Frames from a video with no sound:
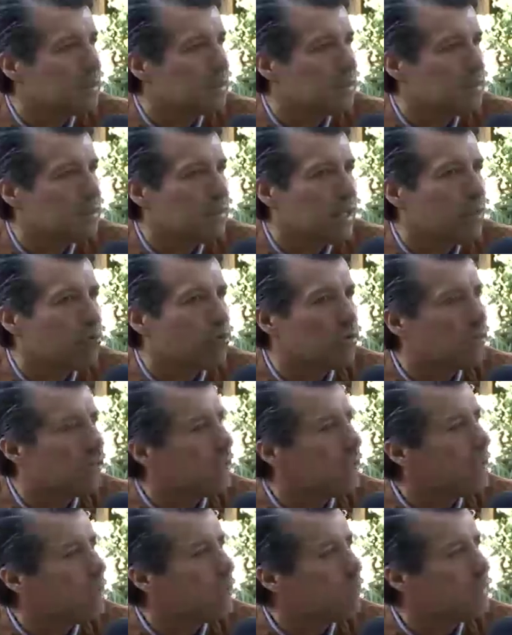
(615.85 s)
es, una
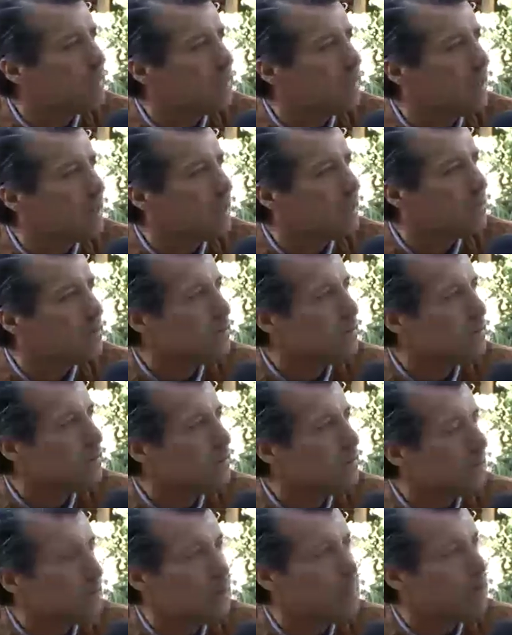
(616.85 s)
tontería pensar eso
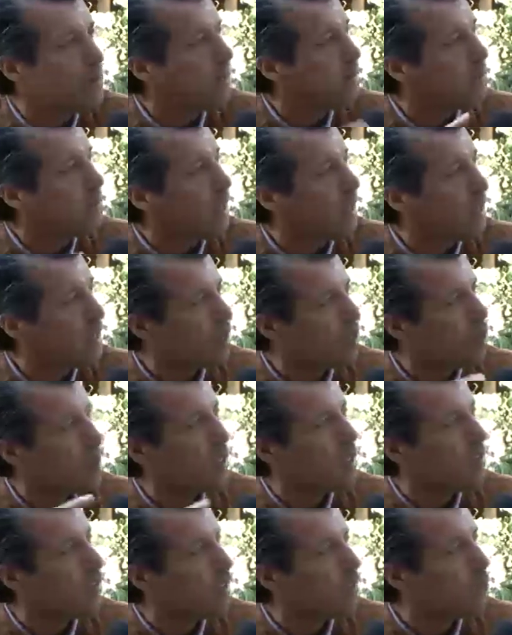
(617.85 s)
y pensar que
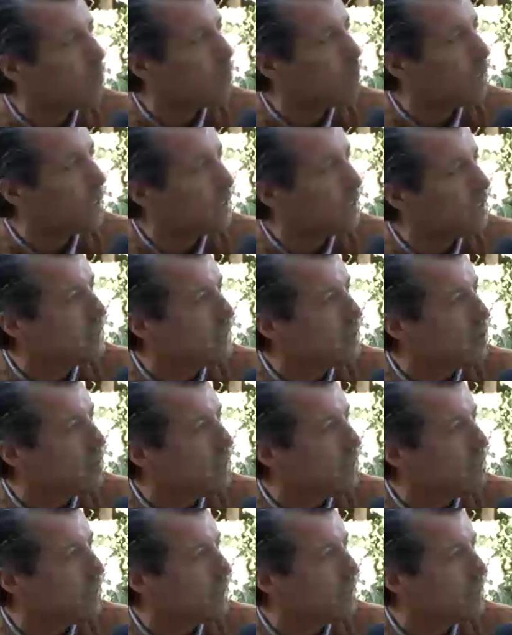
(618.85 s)
voy a hacer un pase de
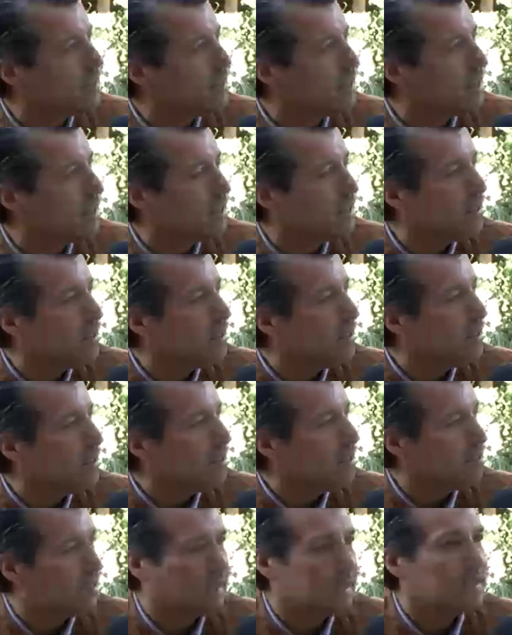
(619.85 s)
charola para esa,
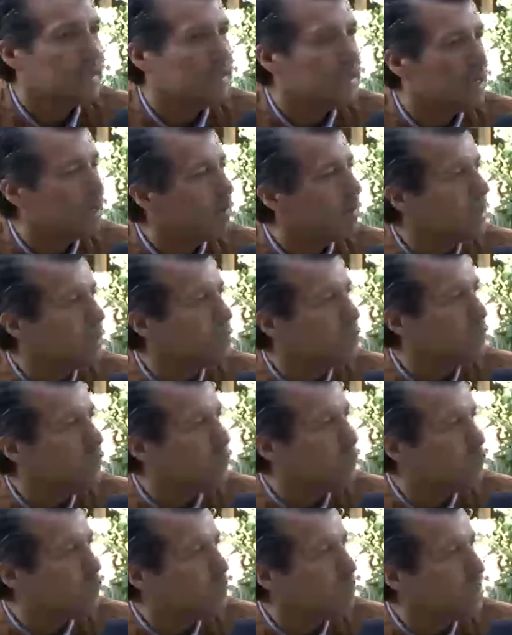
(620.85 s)
para esa
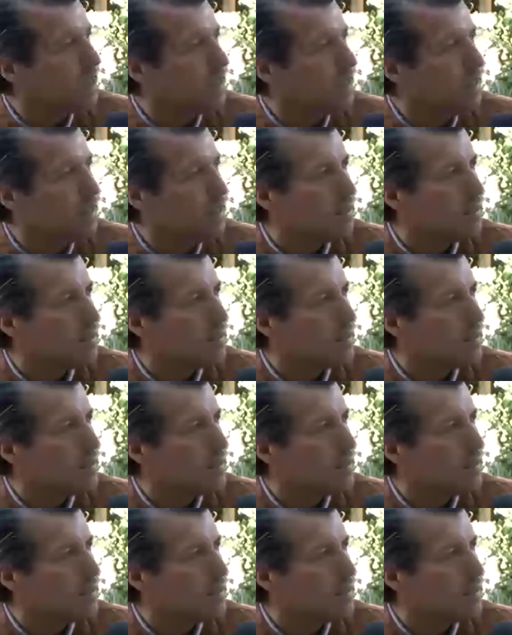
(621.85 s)
celebración propia.